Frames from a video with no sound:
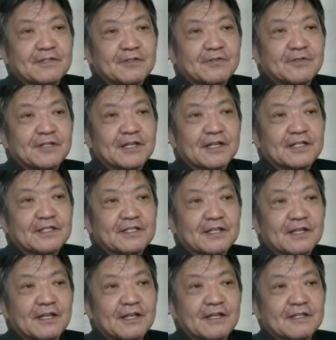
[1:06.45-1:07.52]
それに対し
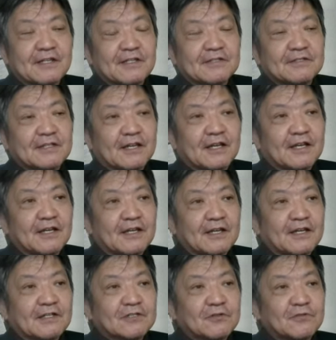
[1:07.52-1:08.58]
てです
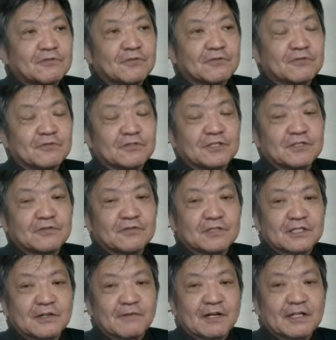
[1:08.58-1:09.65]
ね、ソウルを中心と
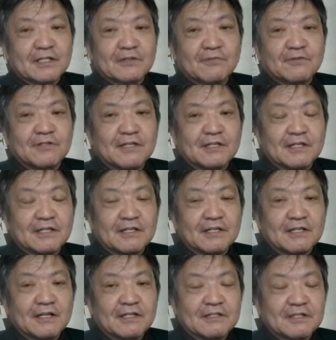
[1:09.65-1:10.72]
した若手の医
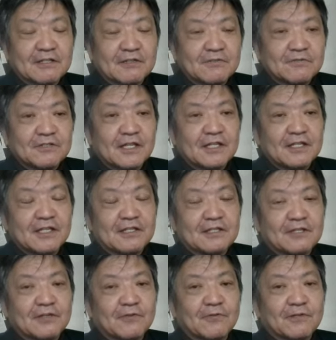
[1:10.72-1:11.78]
師がですね、9000人
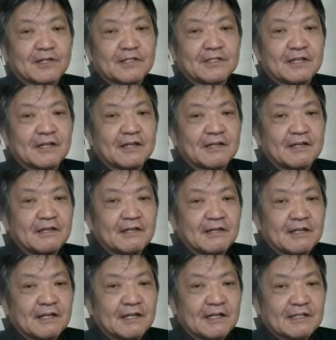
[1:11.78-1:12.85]
辞表を出して、
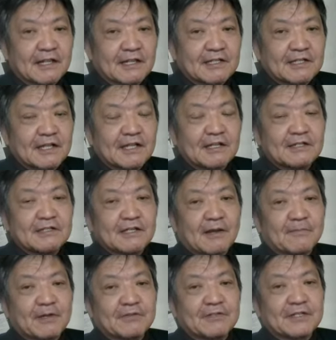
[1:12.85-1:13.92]
7000
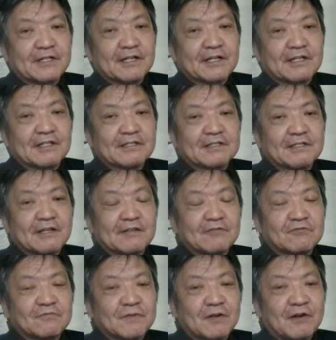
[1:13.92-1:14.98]
何百人かがですね、
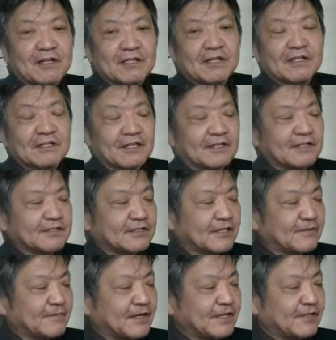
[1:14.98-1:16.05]
職場を離れてです
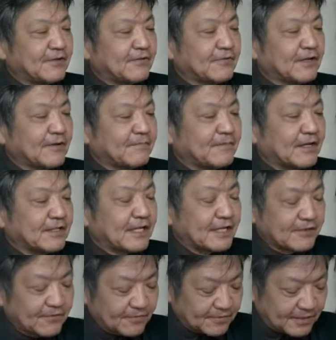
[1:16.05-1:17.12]
ね、今医療現場
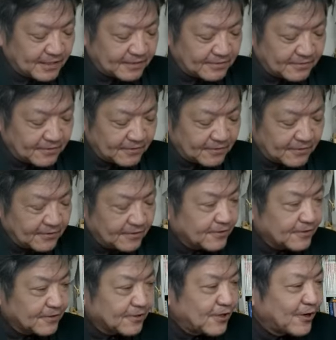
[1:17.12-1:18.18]
大混乱と
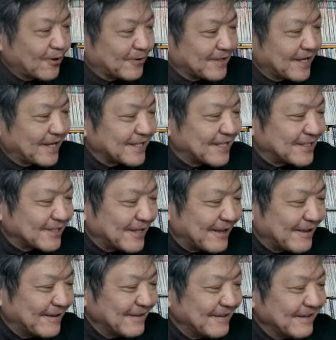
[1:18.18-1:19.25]
いうようなです
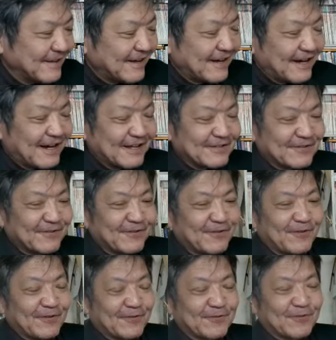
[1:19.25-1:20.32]
ね、あ
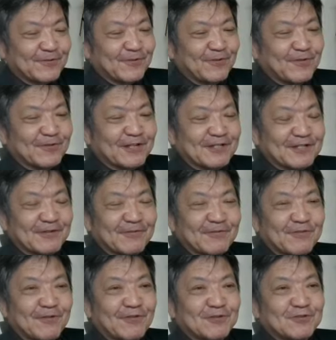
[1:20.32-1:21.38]
の、ことをですね、こ
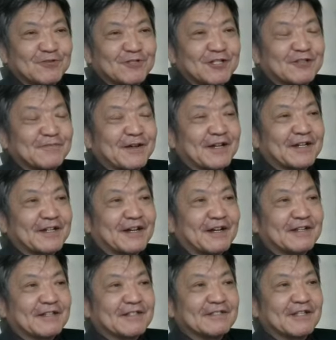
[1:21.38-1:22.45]
の数日前か
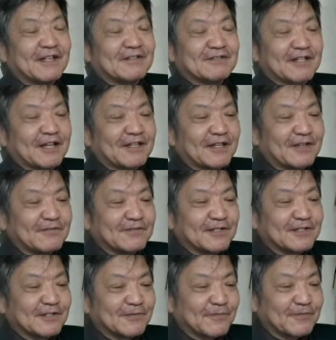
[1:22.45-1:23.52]
らですね、伝えているん
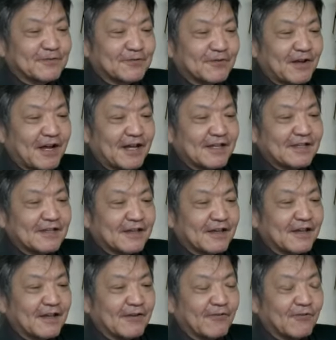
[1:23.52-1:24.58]
ですけども、その背
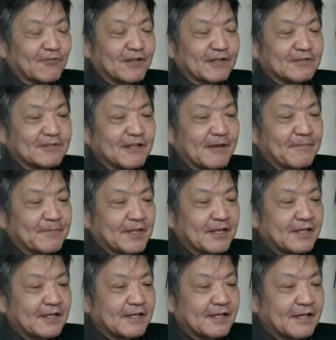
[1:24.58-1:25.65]
景をですね、
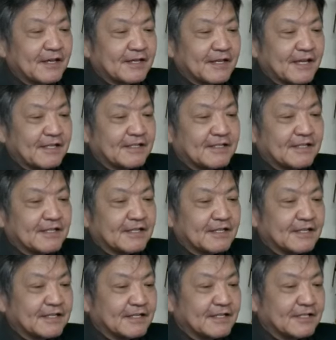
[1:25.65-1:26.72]
現
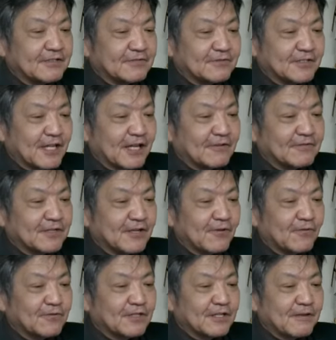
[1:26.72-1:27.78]
地に住んでいる日
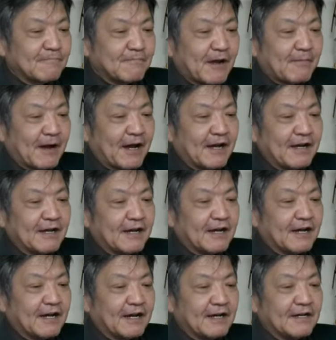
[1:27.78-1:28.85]
本人ママ
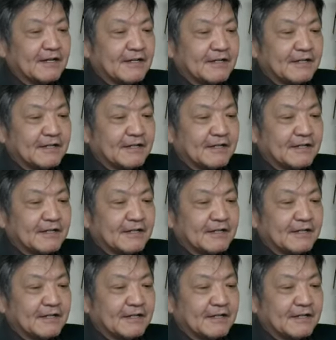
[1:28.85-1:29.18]
が